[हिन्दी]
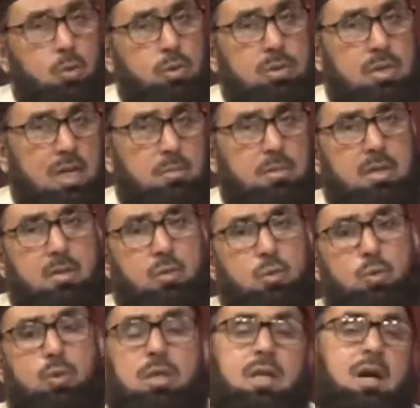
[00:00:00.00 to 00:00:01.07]
कोई नायब
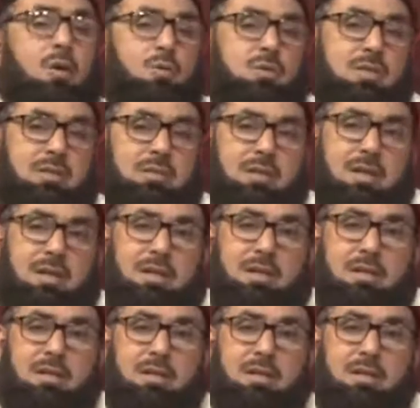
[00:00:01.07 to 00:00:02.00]
रसूल इला हो सकता है